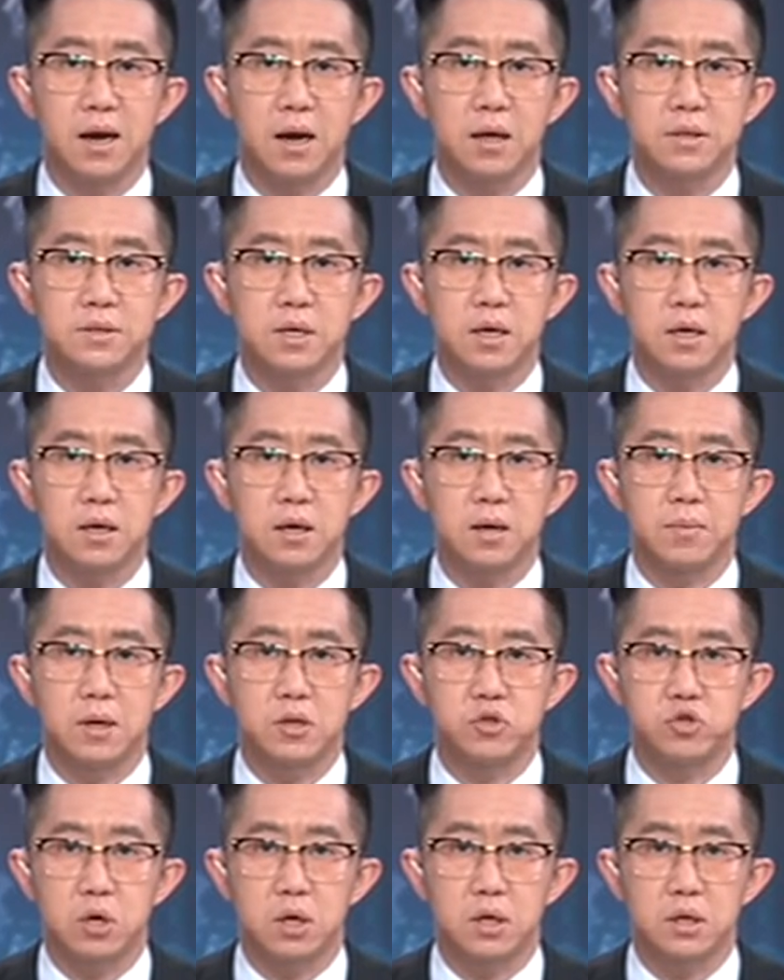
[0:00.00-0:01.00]
خسائر
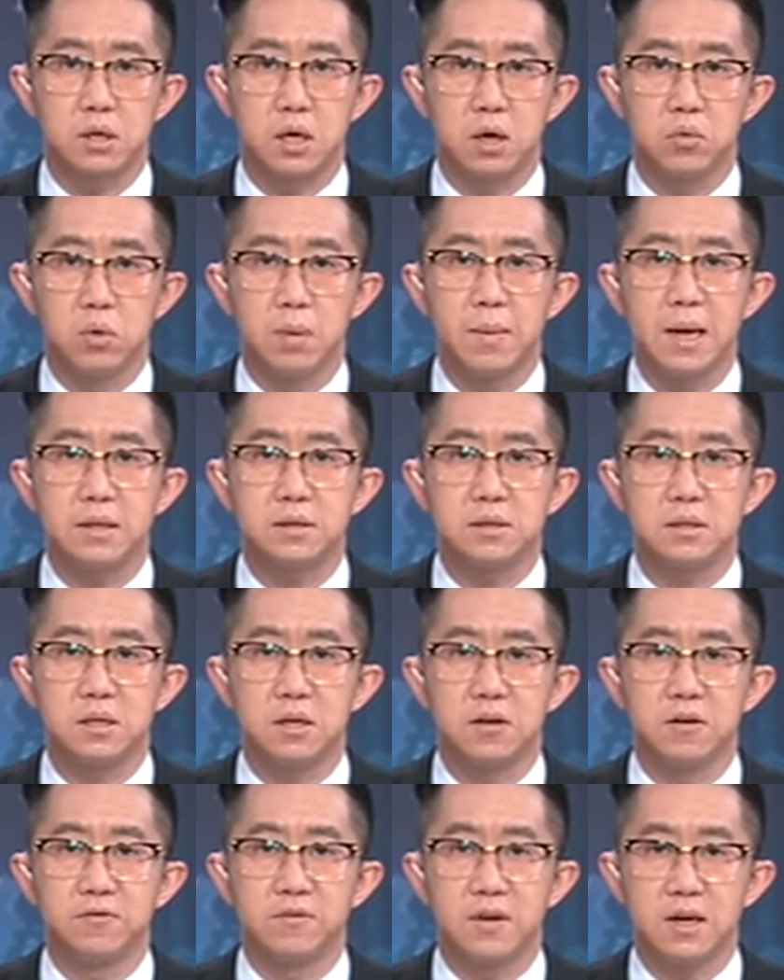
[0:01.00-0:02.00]
بشرية
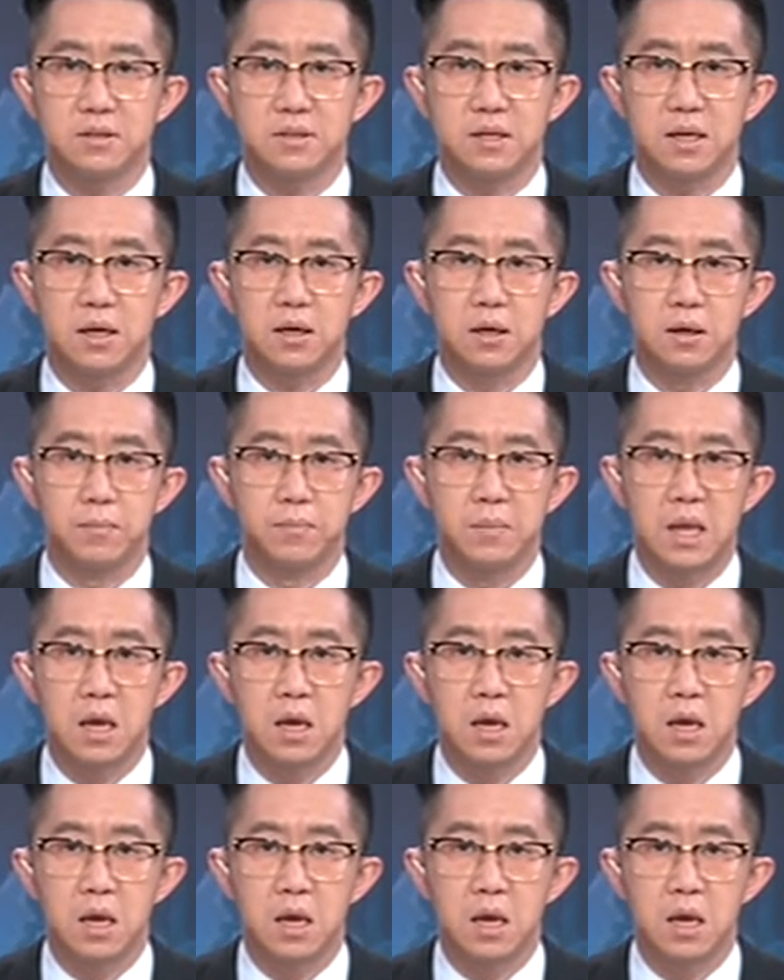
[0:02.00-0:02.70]
ومادية فادحة